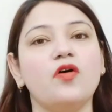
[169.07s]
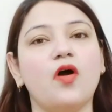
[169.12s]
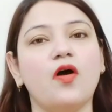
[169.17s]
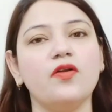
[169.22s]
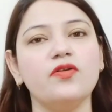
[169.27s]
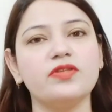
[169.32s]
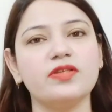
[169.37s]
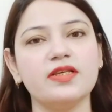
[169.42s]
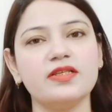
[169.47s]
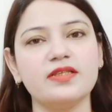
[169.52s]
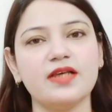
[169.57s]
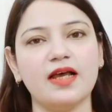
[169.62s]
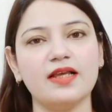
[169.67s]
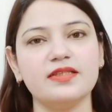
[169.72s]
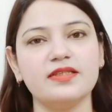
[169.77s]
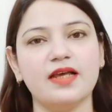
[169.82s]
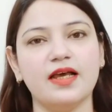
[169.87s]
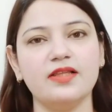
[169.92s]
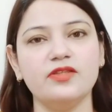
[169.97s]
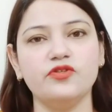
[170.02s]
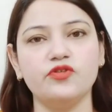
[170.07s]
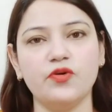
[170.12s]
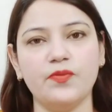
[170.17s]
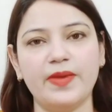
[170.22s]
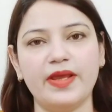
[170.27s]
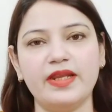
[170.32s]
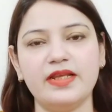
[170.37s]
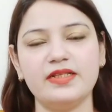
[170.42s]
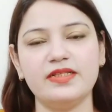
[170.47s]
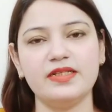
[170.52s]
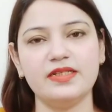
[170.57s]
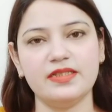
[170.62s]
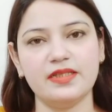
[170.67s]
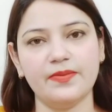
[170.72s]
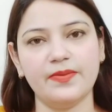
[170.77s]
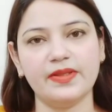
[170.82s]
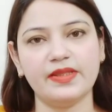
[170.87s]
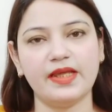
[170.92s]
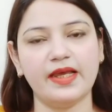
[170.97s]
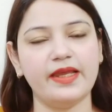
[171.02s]
और उसके साथ साथ जो मैंने
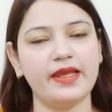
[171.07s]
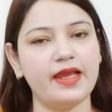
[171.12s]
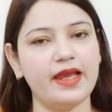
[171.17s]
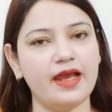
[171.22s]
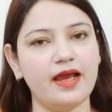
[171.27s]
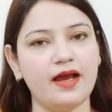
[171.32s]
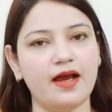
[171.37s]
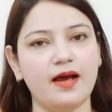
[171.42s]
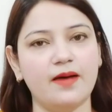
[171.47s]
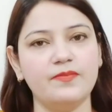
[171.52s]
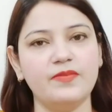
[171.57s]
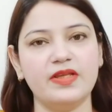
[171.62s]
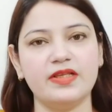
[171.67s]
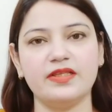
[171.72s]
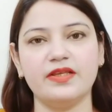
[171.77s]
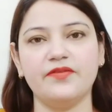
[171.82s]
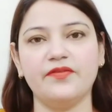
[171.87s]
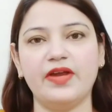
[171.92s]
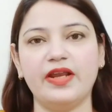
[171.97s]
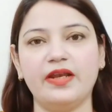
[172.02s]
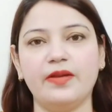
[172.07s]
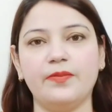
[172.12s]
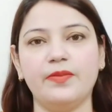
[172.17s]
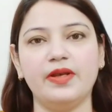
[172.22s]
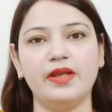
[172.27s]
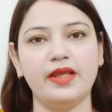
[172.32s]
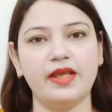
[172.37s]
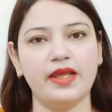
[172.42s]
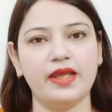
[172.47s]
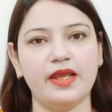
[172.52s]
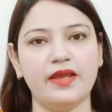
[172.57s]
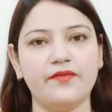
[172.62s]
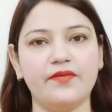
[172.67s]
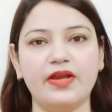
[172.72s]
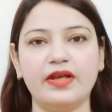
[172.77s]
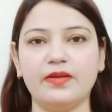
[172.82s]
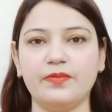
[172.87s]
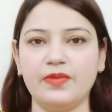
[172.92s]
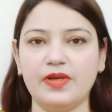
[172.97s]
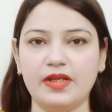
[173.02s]
चीज़ें बताई हैं आप जैसे वाइटामिन ए है
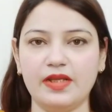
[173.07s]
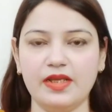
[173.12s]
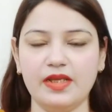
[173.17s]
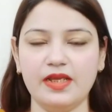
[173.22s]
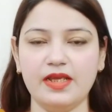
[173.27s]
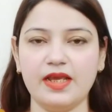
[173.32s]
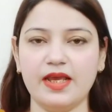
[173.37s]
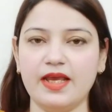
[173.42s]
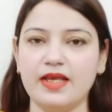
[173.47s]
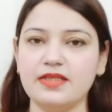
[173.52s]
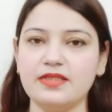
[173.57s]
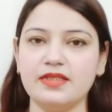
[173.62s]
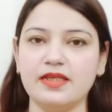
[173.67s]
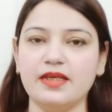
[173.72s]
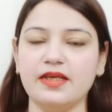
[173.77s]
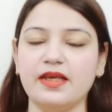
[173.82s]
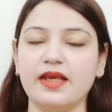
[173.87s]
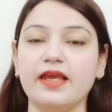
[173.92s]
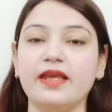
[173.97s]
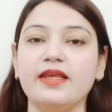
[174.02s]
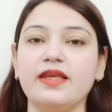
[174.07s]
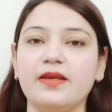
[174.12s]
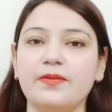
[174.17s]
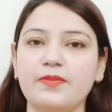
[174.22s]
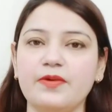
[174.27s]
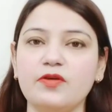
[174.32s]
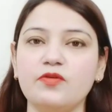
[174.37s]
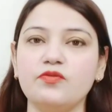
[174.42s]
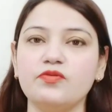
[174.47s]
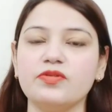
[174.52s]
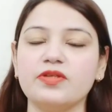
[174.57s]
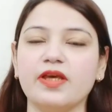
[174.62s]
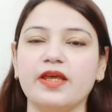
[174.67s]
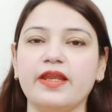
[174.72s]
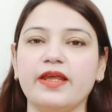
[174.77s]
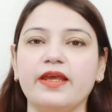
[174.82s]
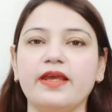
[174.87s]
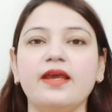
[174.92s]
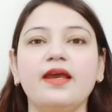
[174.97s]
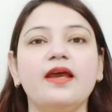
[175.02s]
वाइटामिन ई e है जिंक है ये भी यूज़
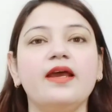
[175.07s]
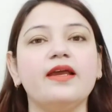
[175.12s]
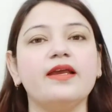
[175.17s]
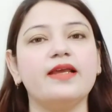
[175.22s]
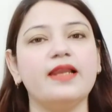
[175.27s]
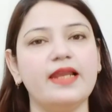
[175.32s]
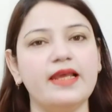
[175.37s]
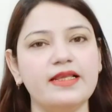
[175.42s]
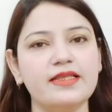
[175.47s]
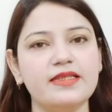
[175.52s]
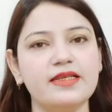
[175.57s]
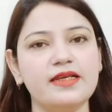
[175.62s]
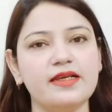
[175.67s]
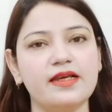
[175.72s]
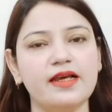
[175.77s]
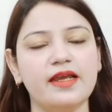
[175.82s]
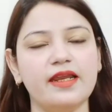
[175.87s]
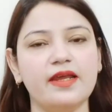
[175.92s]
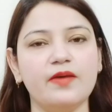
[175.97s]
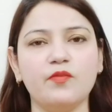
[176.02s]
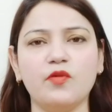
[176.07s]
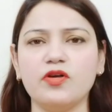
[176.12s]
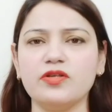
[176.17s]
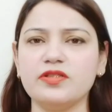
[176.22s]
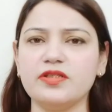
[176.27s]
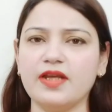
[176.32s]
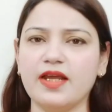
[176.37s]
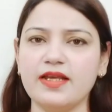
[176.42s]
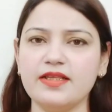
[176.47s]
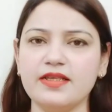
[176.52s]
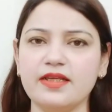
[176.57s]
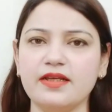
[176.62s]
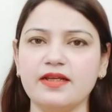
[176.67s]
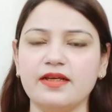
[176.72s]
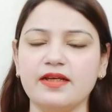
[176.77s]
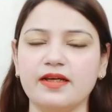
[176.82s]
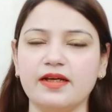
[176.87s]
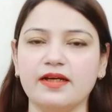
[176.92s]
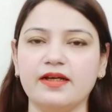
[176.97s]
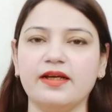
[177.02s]
करें क्लेंजिंग करें मॉइस्चराइज़र
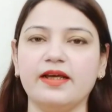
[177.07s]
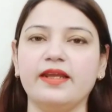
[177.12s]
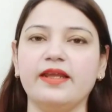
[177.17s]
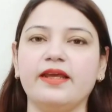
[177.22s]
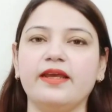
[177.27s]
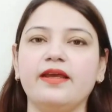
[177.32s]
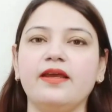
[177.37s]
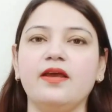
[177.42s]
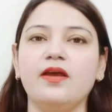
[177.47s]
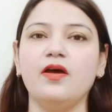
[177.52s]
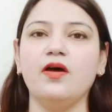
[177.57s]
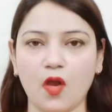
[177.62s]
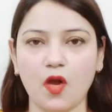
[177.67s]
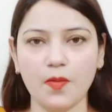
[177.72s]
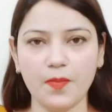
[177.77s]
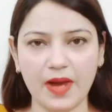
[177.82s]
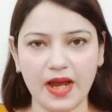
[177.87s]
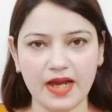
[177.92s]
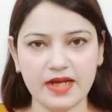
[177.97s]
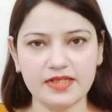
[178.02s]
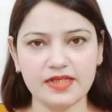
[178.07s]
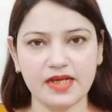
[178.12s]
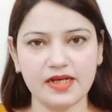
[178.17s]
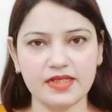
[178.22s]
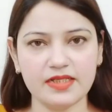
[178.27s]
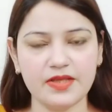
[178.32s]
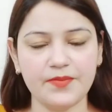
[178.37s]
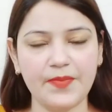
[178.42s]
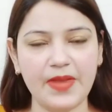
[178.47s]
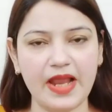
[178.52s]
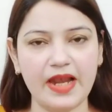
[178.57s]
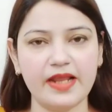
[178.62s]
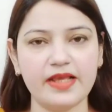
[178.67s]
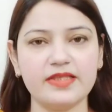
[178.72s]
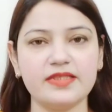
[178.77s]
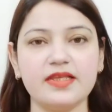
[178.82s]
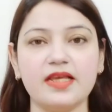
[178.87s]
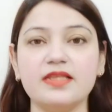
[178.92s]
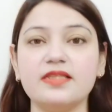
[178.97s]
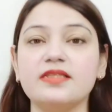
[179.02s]
करें और बाहर जाने से
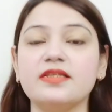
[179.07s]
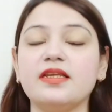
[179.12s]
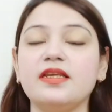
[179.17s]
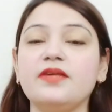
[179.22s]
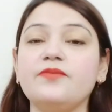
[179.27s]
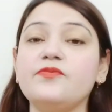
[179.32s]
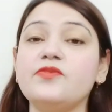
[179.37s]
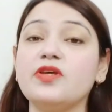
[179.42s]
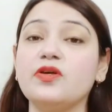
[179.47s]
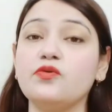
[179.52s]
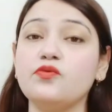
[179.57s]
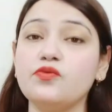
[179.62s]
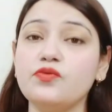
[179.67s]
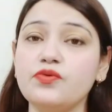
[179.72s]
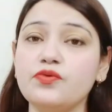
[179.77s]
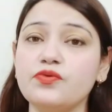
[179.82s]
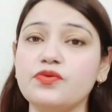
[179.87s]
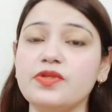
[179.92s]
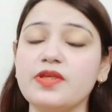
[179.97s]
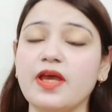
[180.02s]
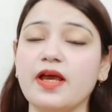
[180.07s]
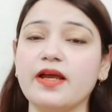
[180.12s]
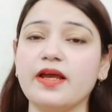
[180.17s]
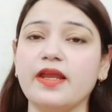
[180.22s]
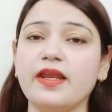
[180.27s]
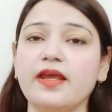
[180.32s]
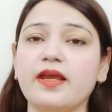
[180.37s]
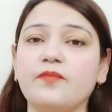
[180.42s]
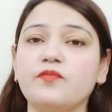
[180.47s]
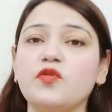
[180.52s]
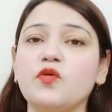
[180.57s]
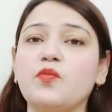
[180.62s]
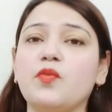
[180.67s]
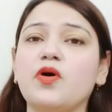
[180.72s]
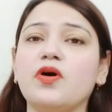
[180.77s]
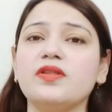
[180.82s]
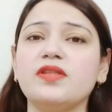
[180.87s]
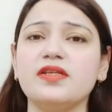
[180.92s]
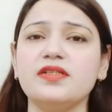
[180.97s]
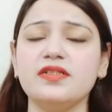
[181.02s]
पहले सनस्क्रीन ज़रूर यूज़ क्या करें अब तो
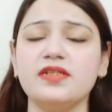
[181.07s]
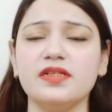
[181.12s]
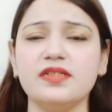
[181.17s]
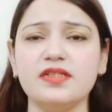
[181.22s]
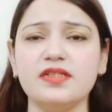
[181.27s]
बहुत अच्छी